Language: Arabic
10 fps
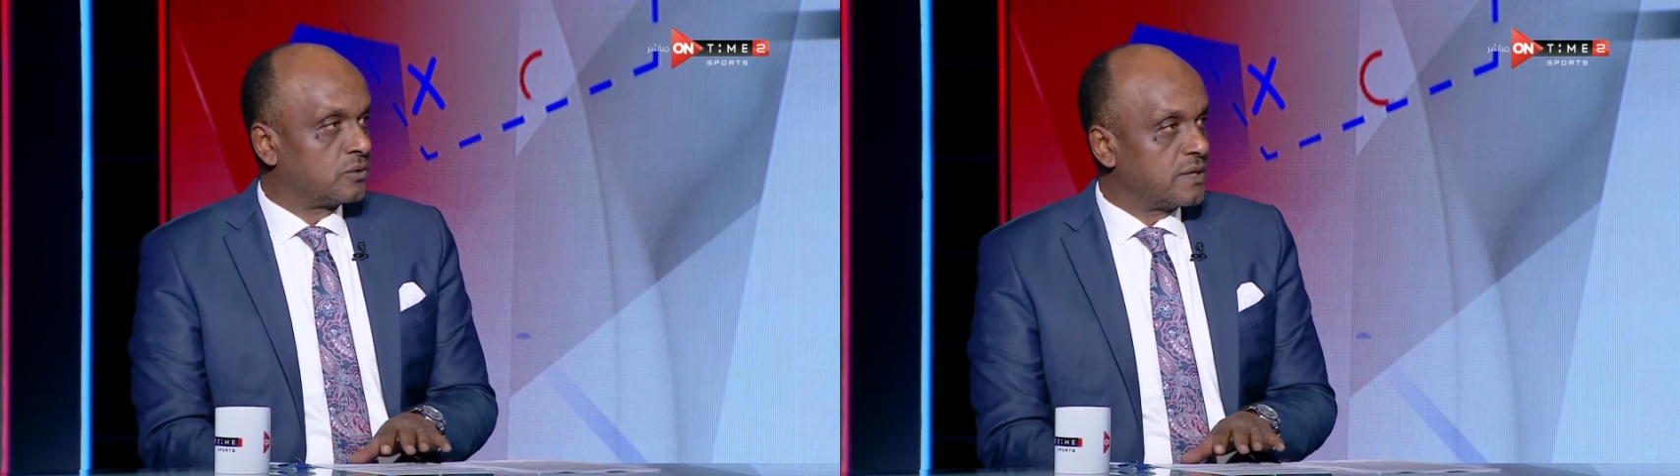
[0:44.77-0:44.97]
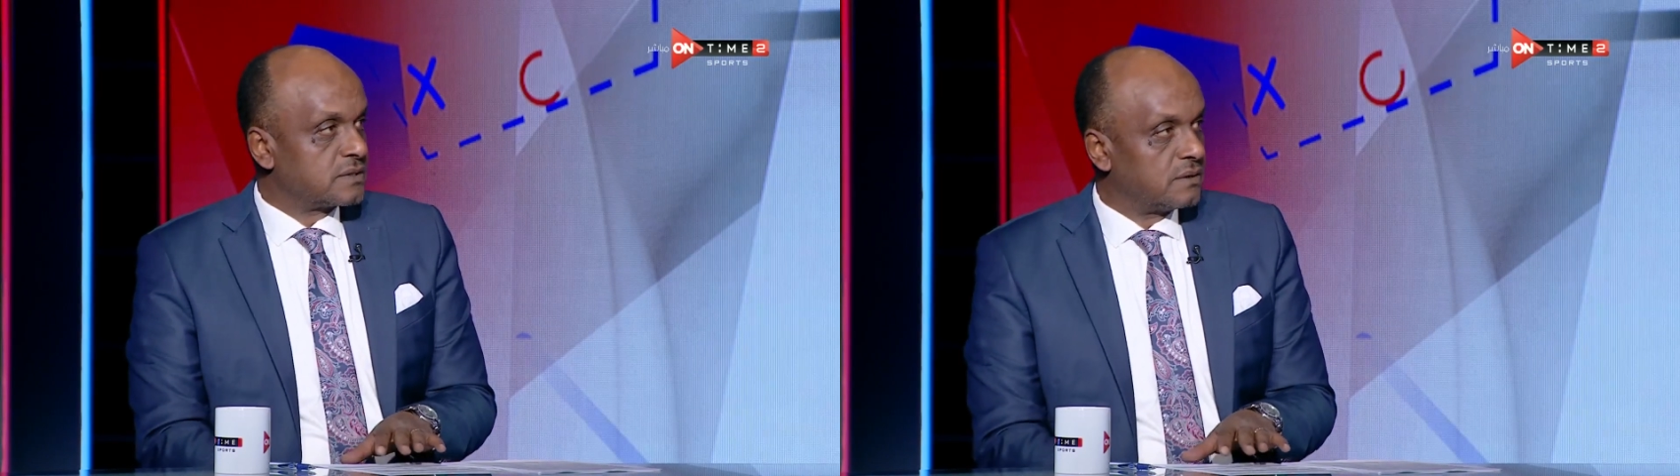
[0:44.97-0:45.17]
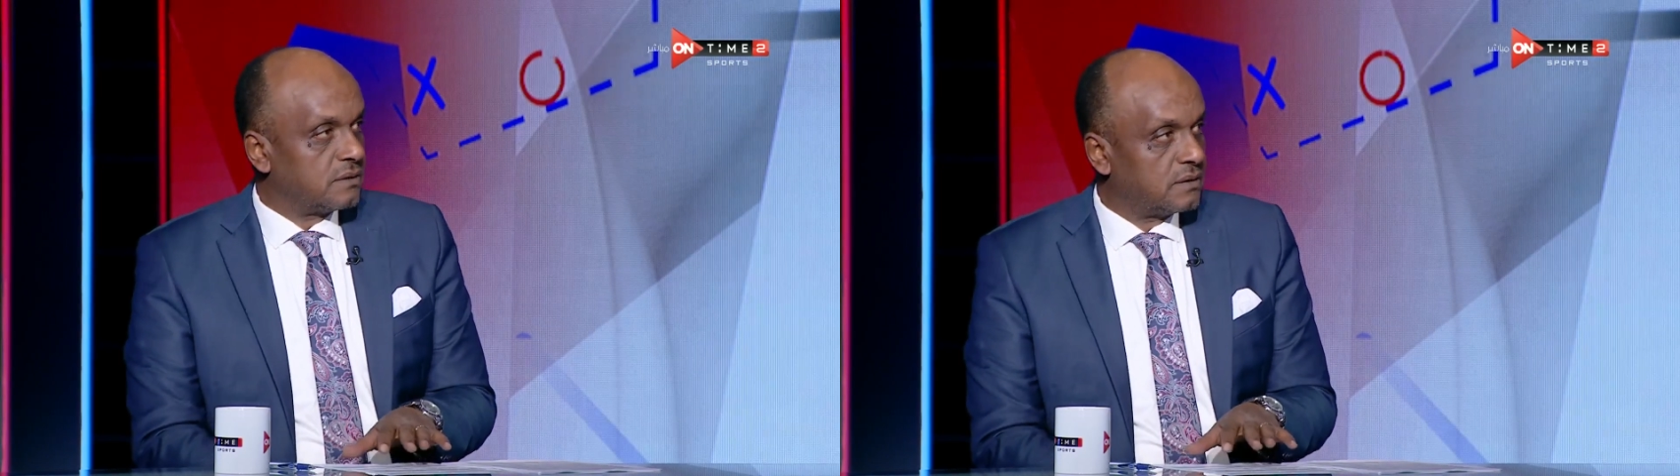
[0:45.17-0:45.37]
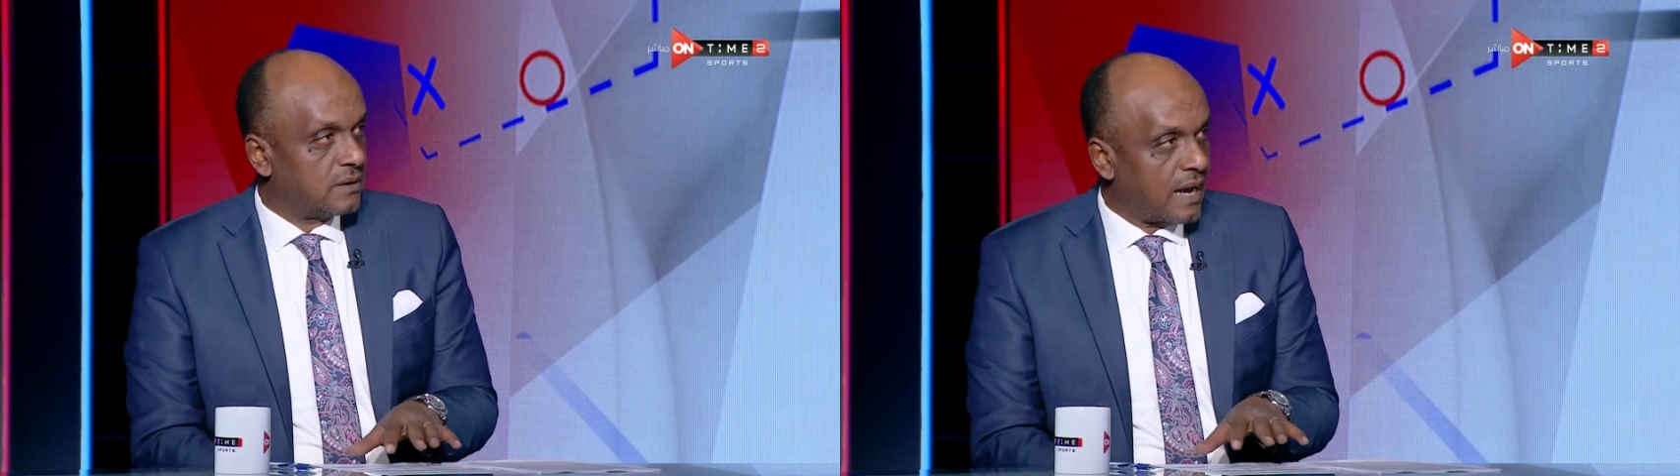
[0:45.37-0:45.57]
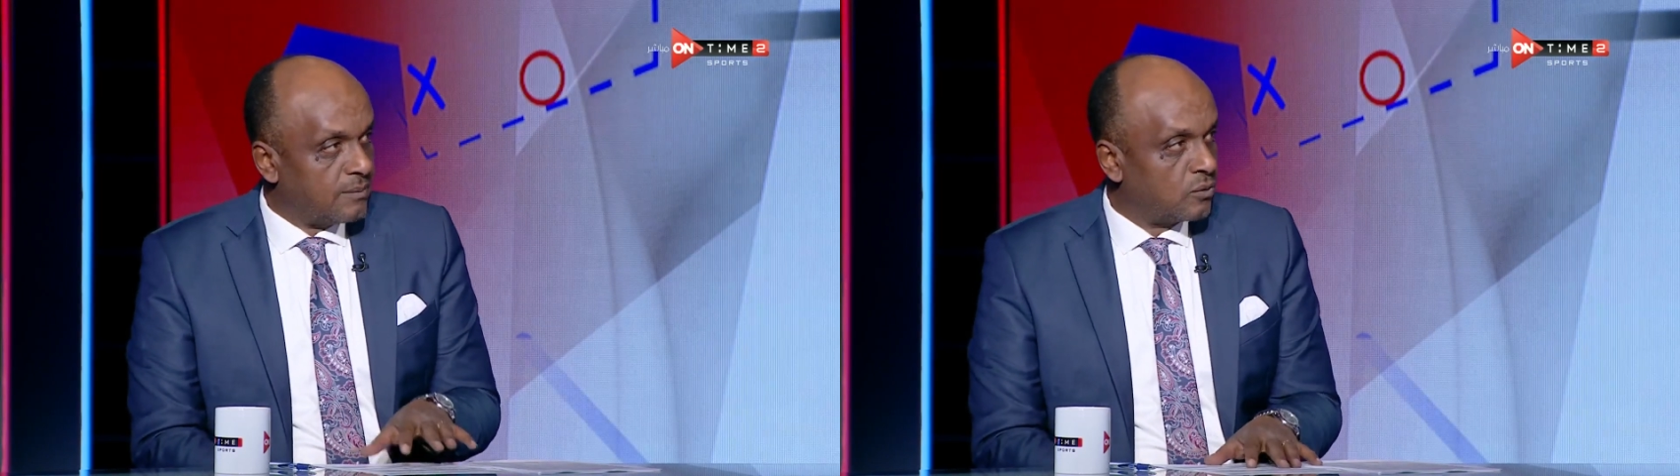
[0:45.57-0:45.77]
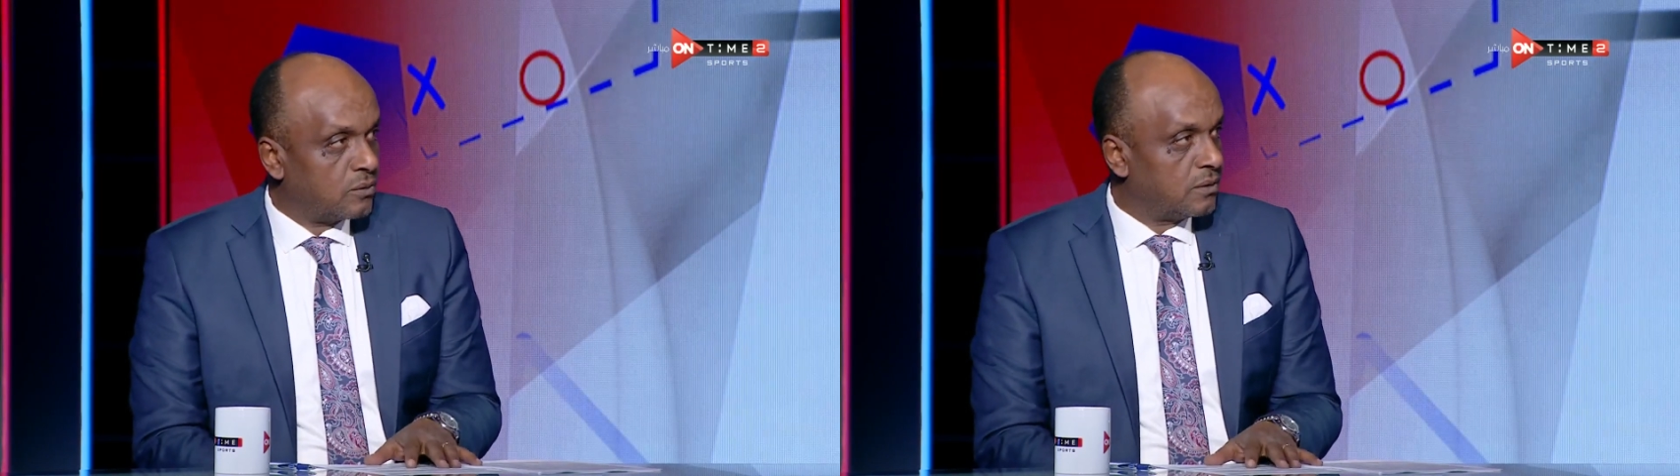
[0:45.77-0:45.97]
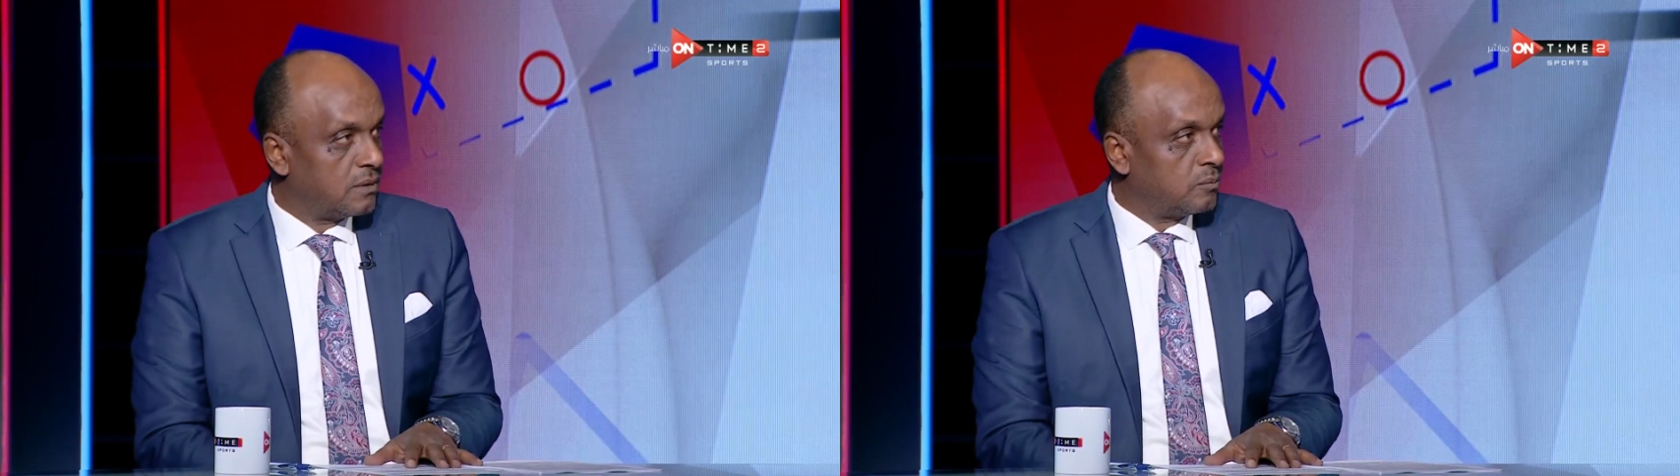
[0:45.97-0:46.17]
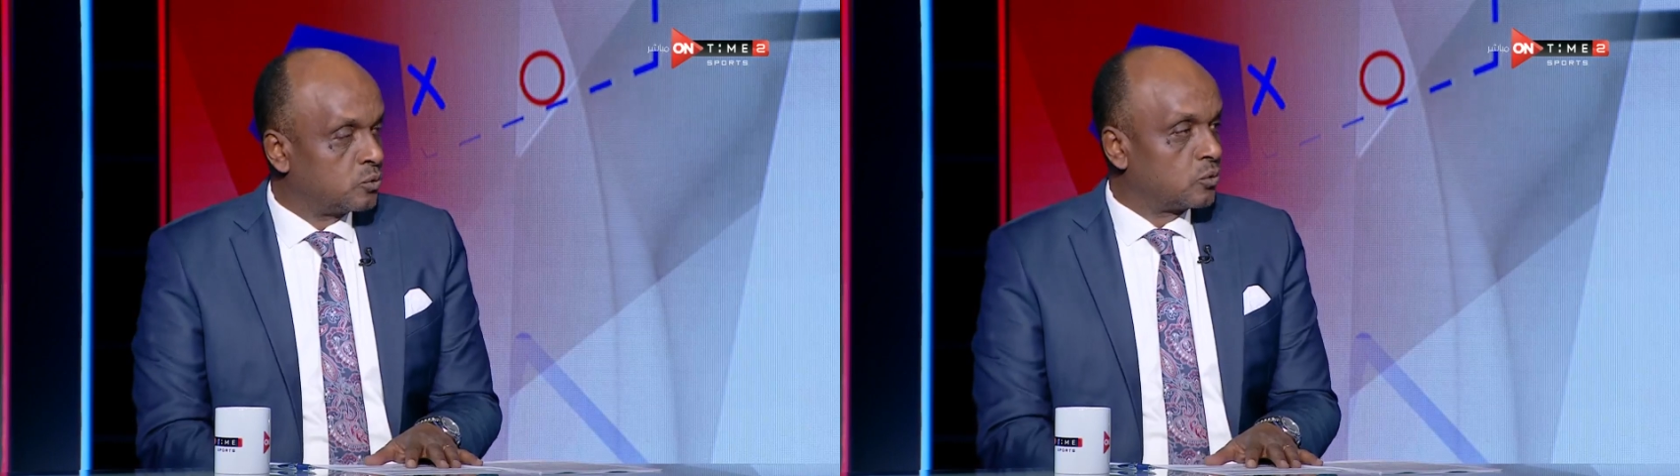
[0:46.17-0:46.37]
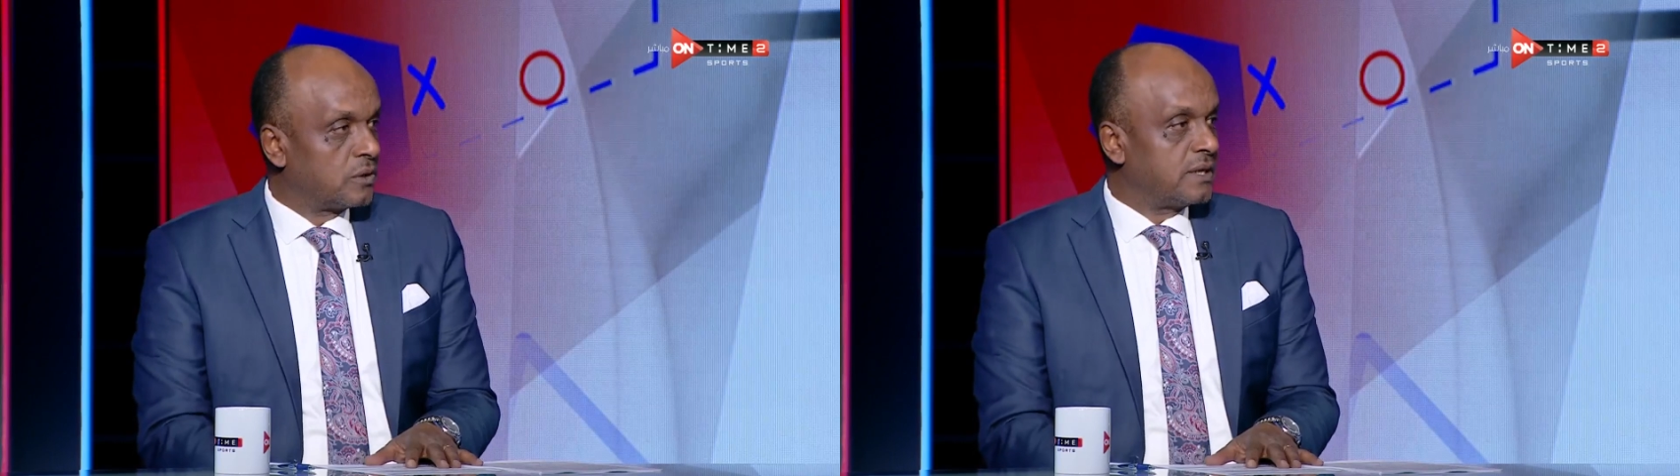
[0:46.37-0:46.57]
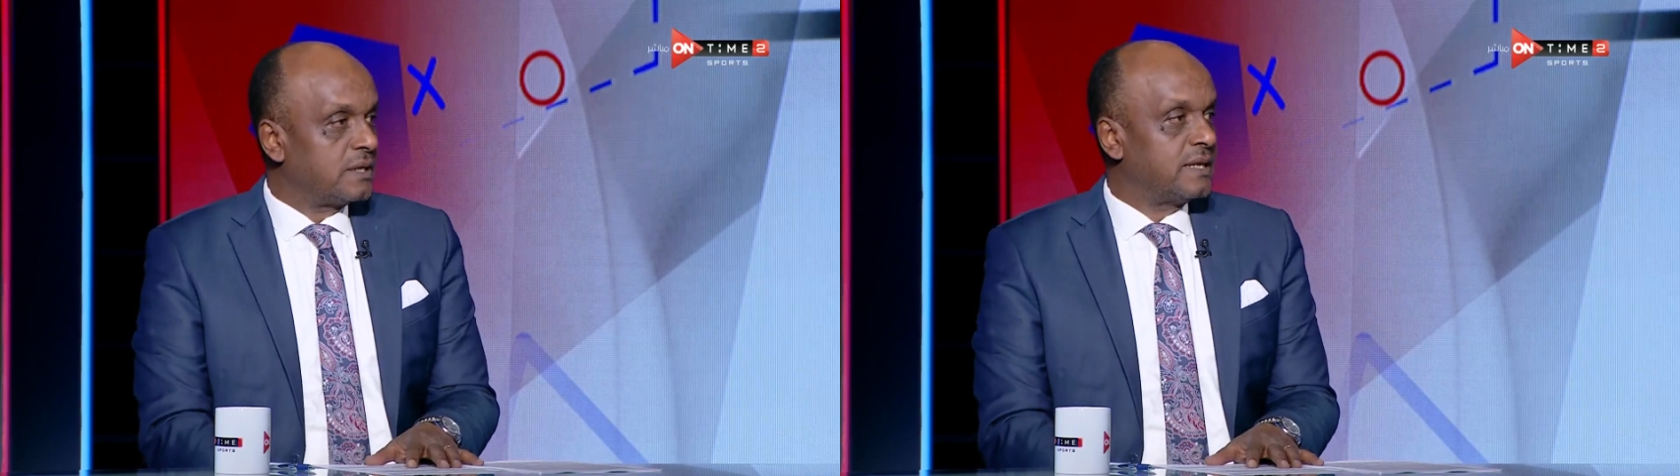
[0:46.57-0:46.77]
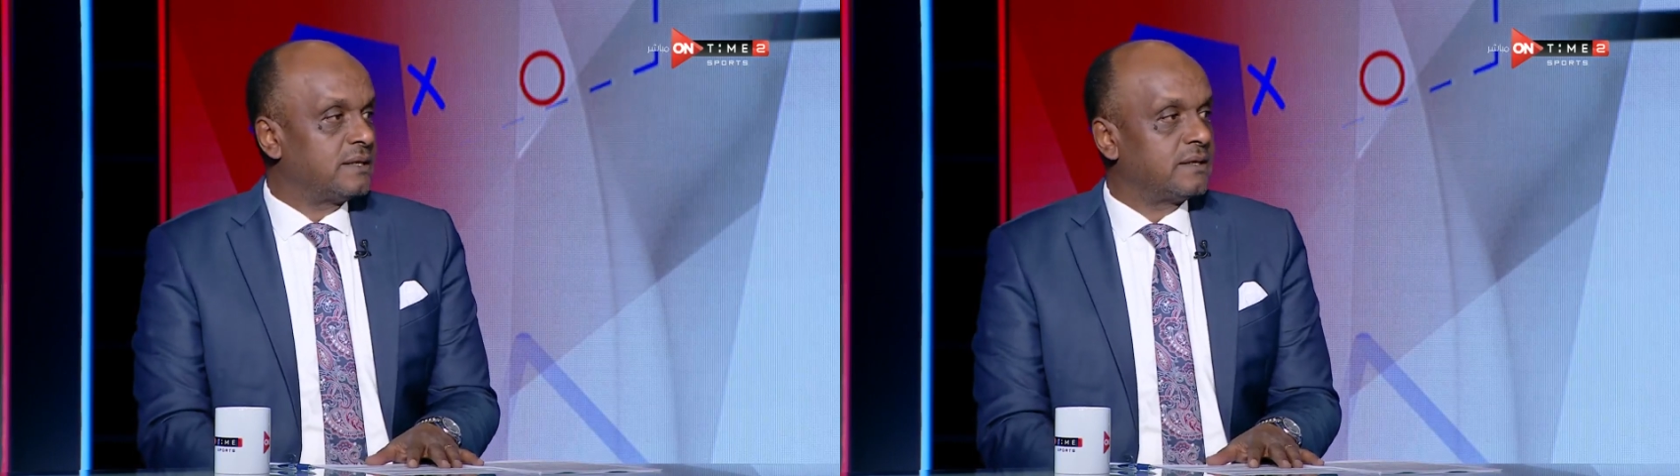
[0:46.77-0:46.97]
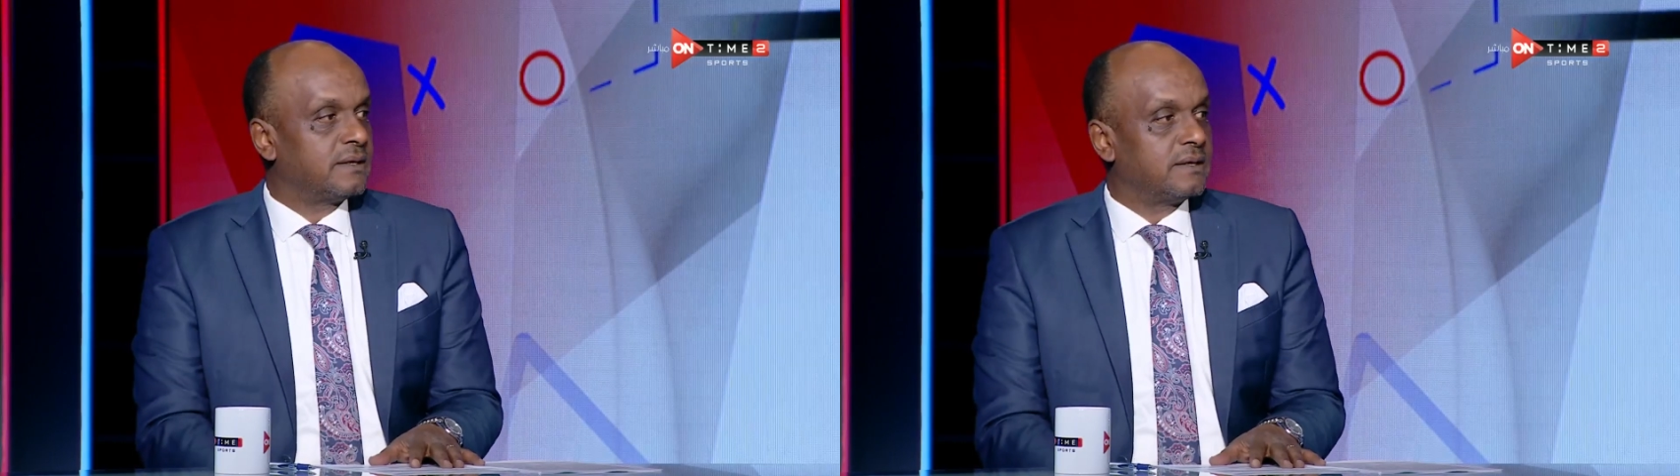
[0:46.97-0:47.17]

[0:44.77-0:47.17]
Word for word: الناس اللي عملوا البطوله ديت لان